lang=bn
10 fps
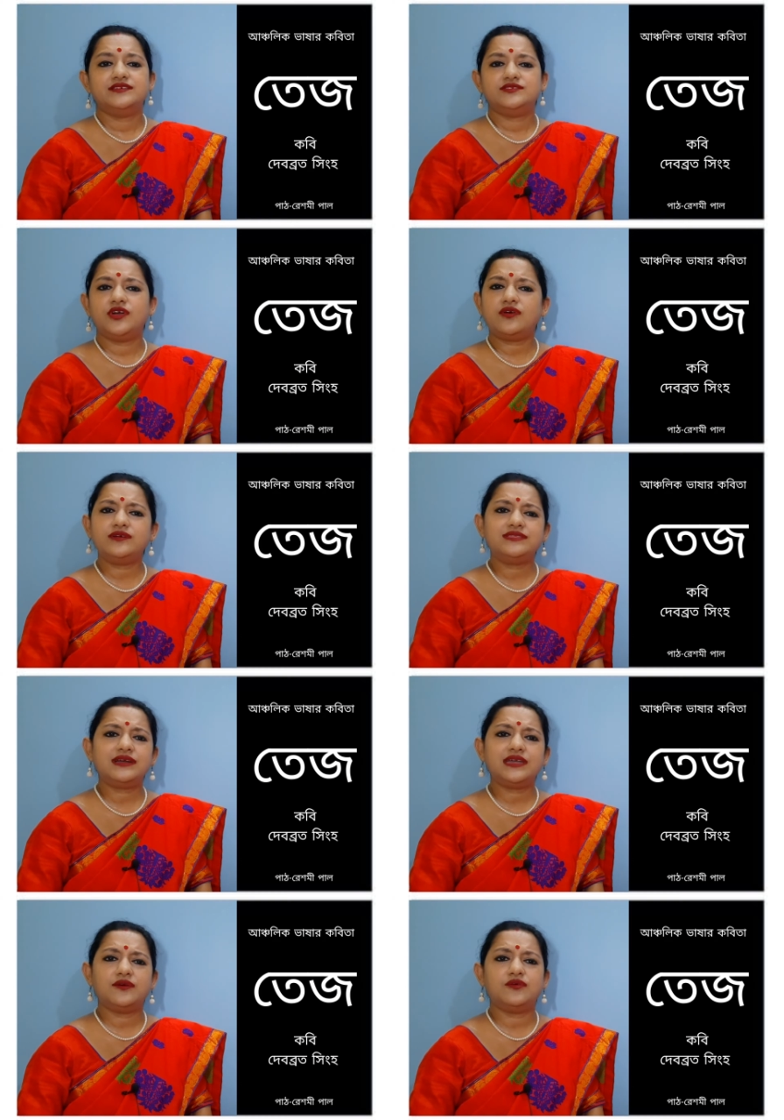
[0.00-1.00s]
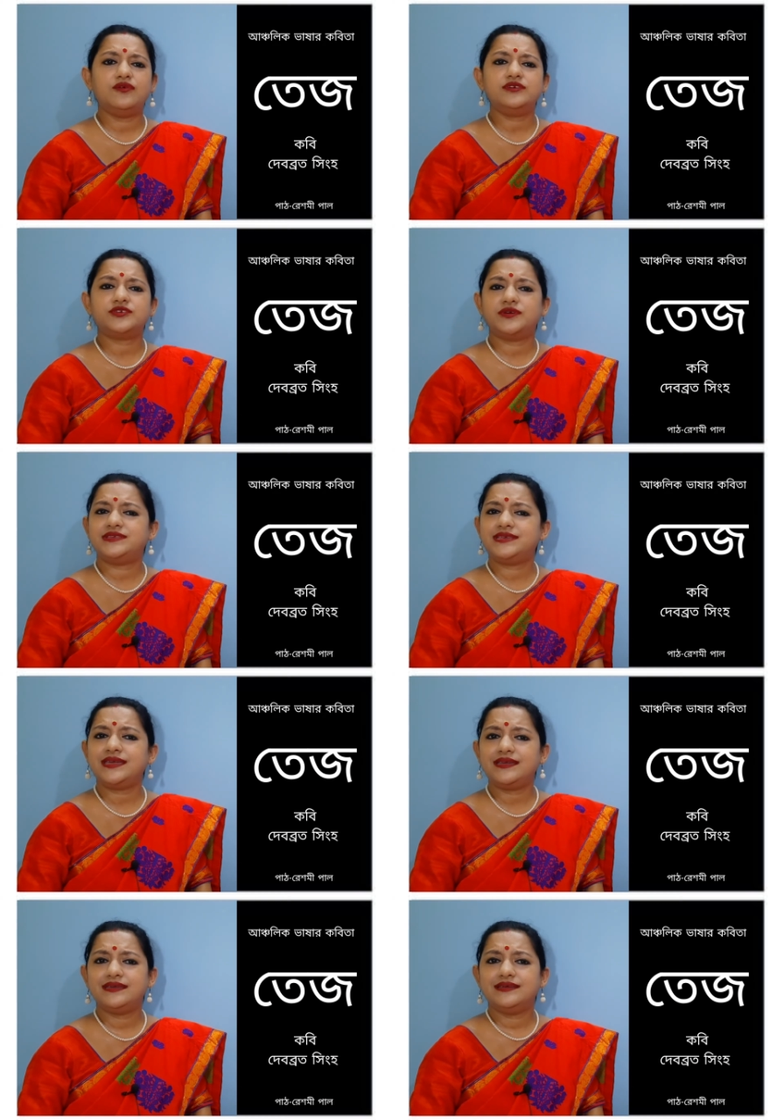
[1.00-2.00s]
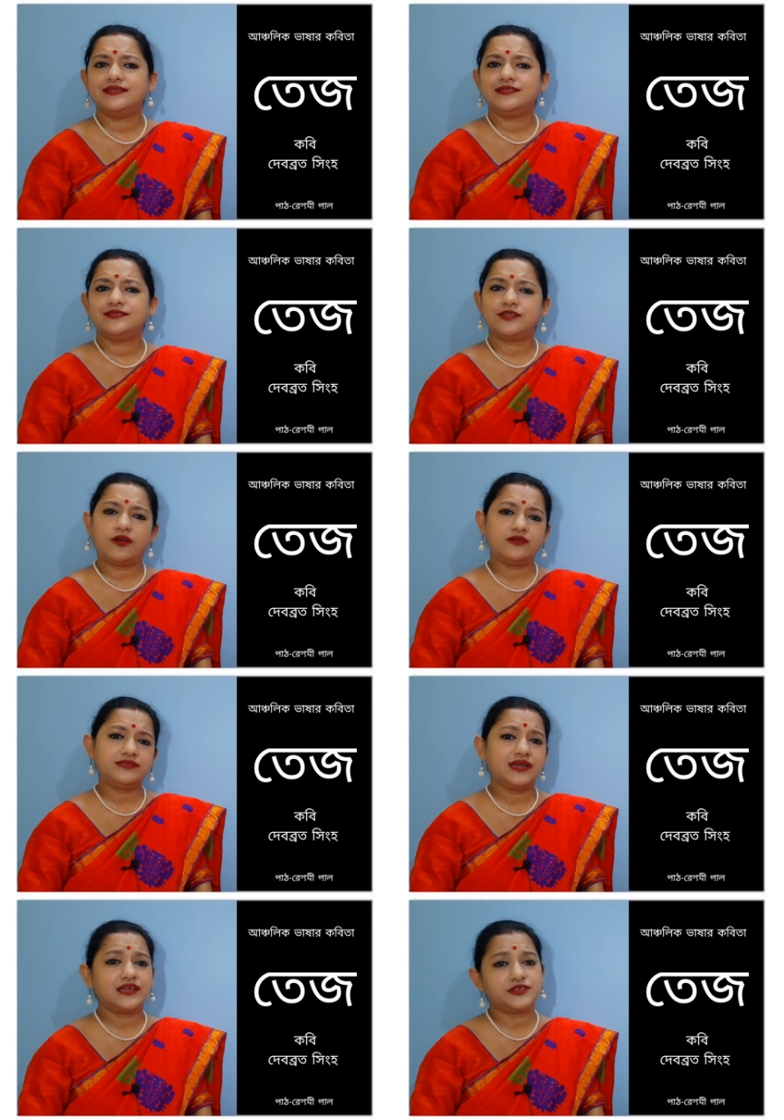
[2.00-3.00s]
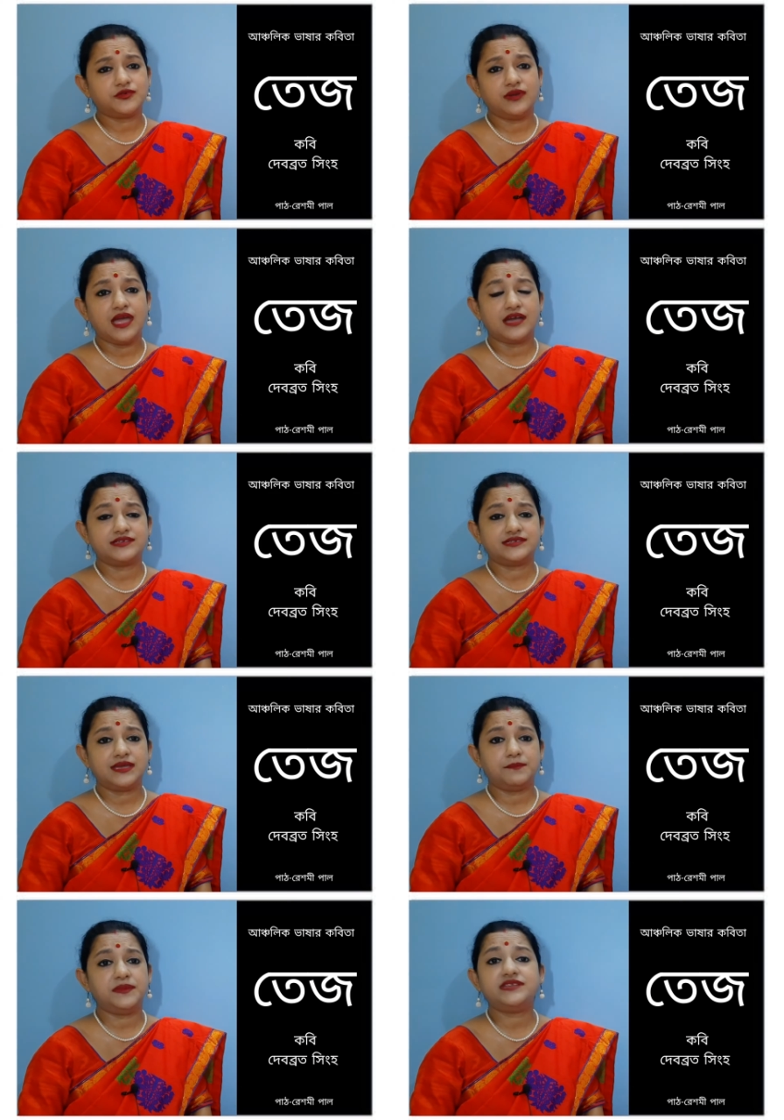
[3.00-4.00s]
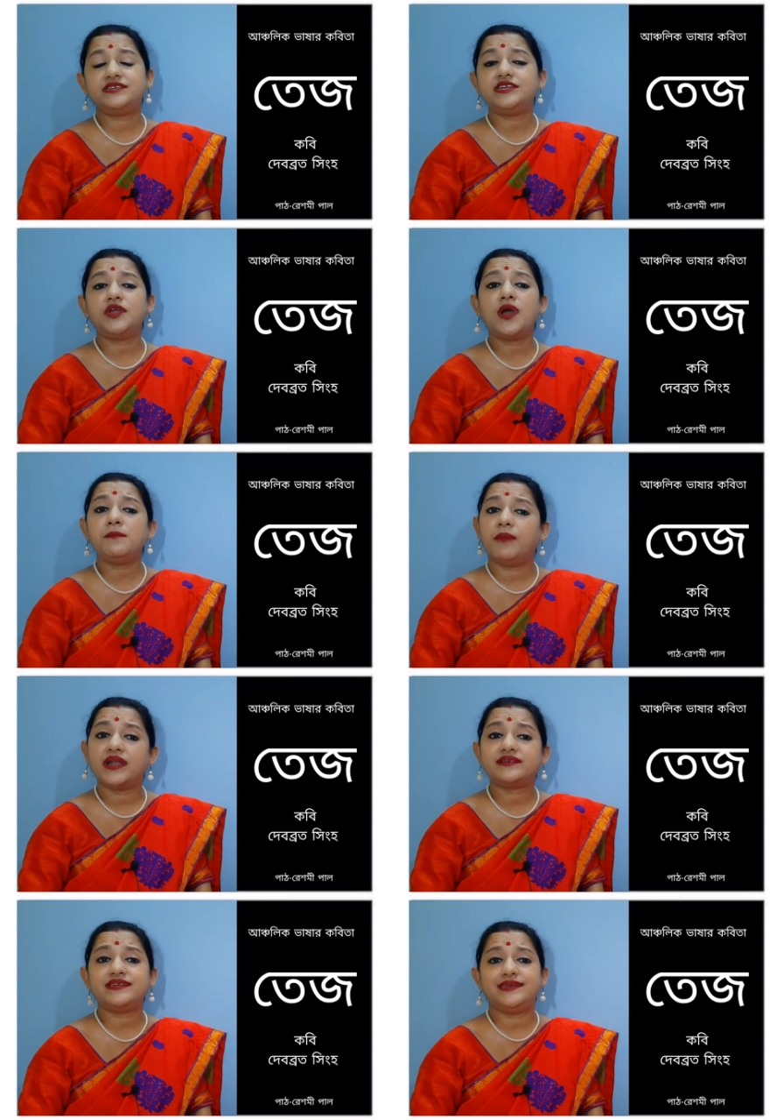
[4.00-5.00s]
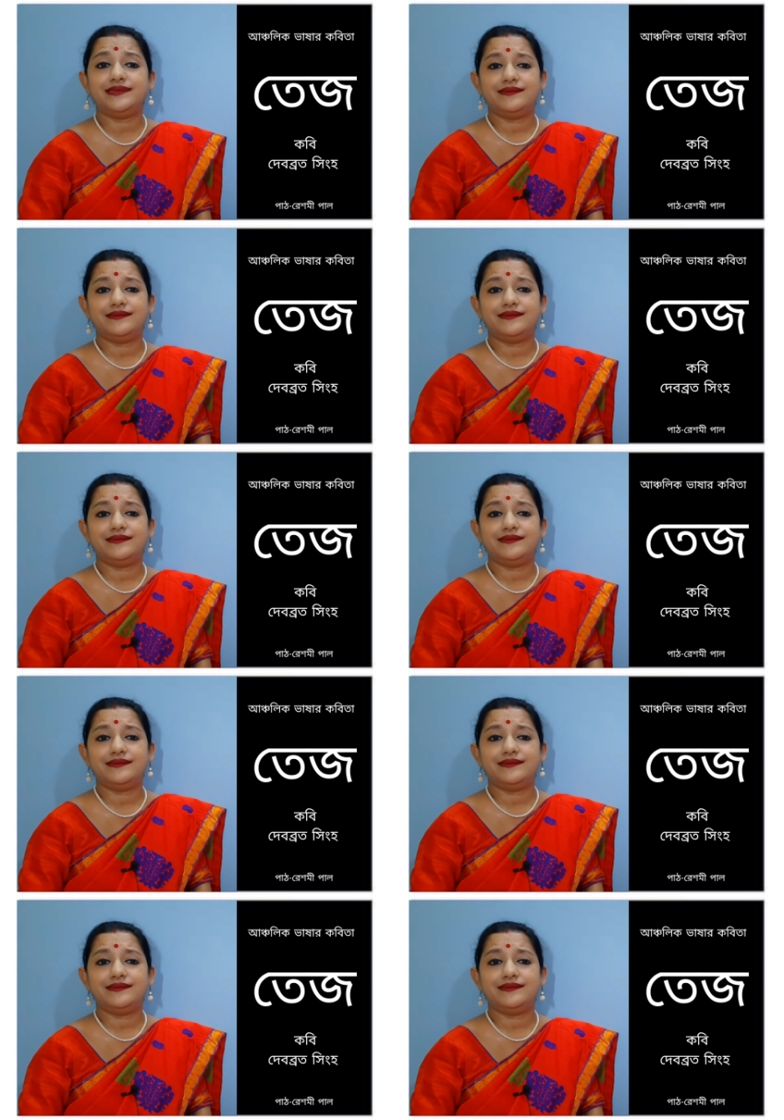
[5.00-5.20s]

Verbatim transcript: যখন তাকে হুশ হয়েছে তখন তাকে শুনে আসছে বিটি নয় মাটি